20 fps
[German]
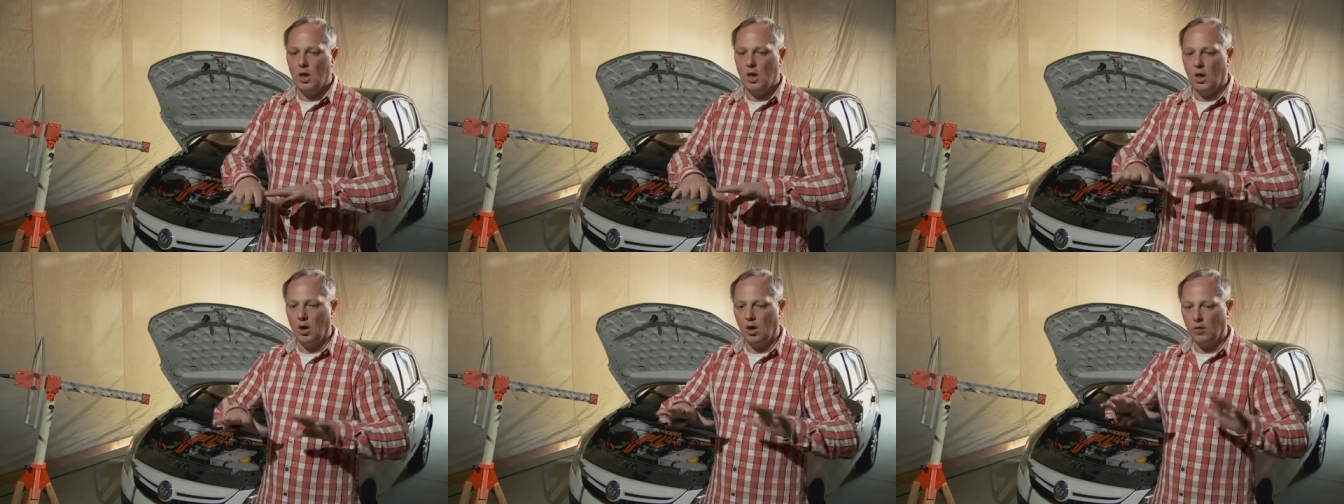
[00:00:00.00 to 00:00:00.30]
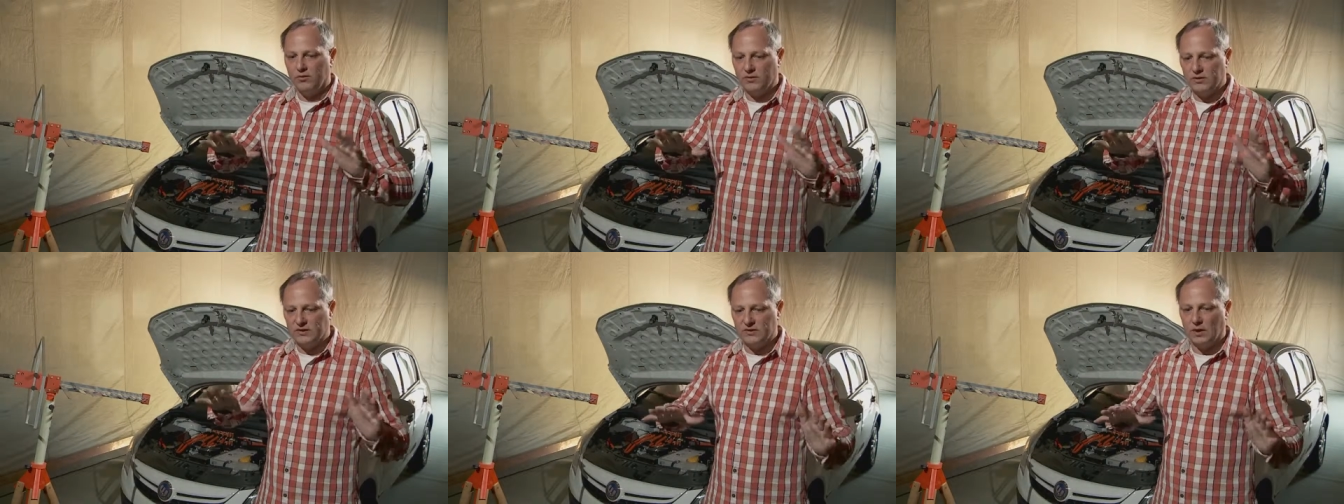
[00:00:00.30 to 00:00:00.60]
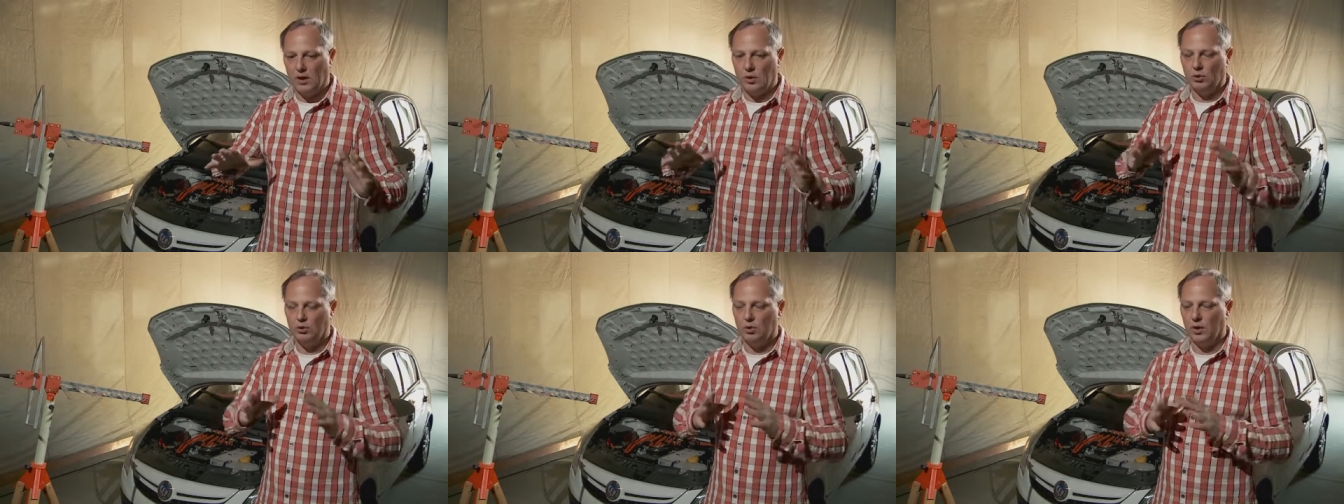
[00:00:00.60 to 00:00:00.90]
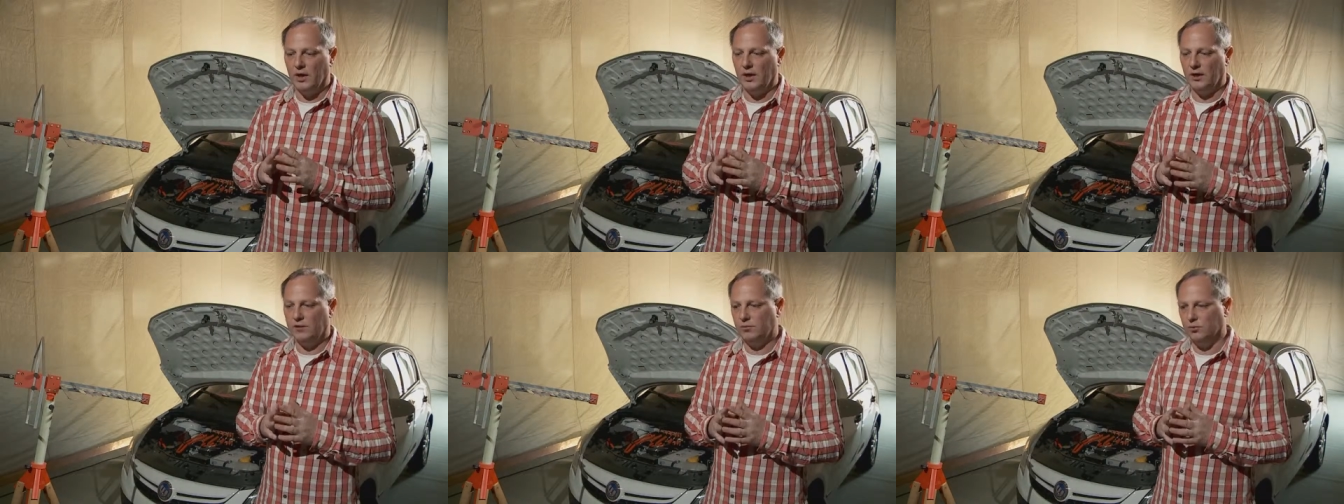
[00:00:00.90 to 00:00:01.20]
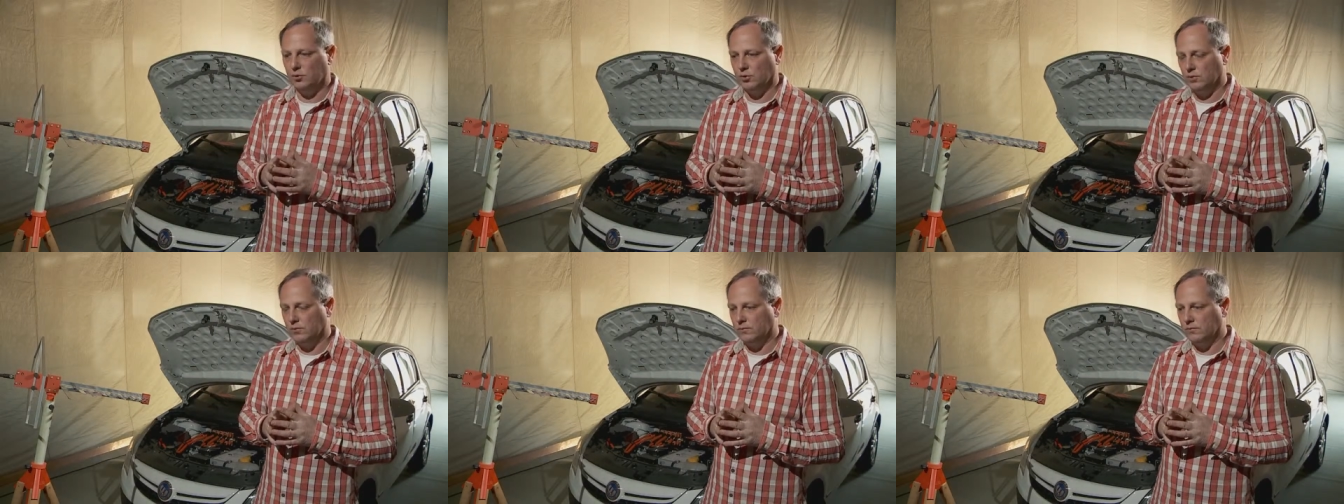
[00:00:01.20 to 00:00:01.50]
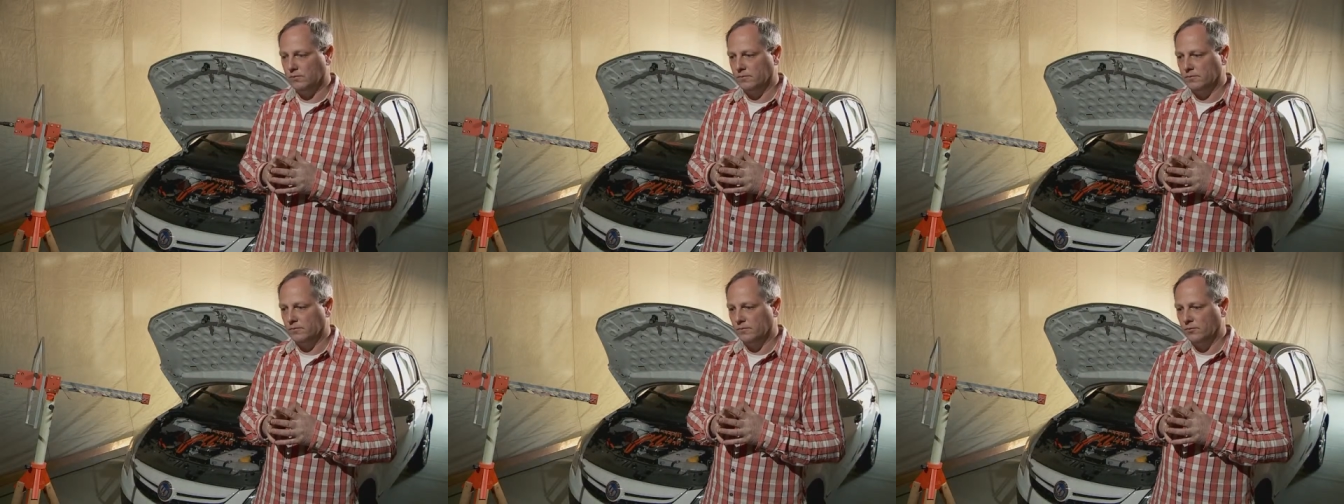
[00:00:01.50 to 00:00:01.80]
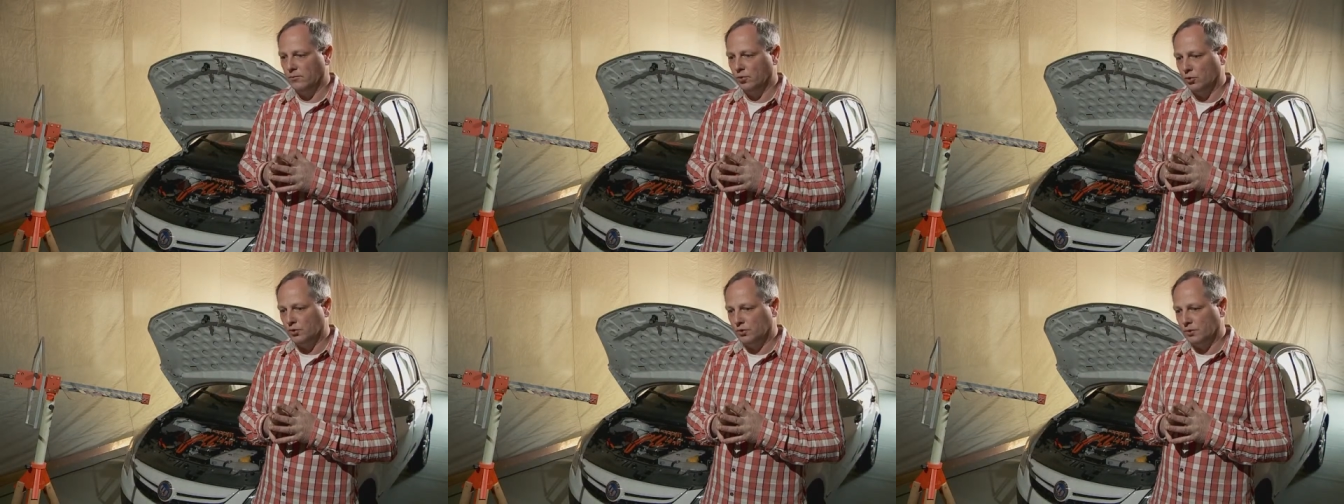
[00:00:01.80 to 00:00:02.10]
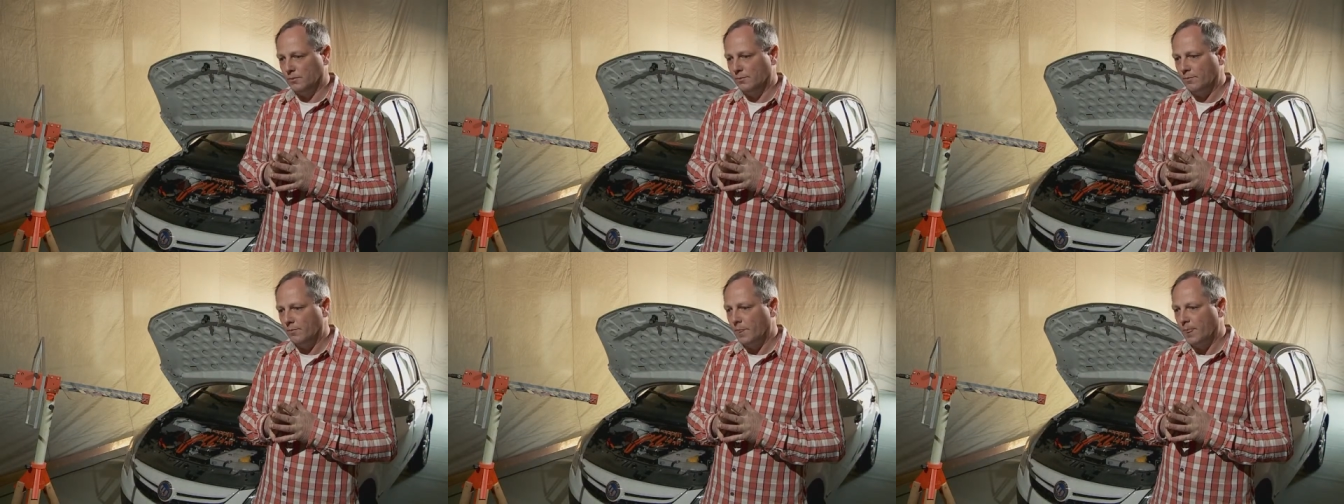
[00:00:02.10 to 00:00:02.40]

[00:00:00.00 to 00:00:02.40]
auf das Auto einwirken würde.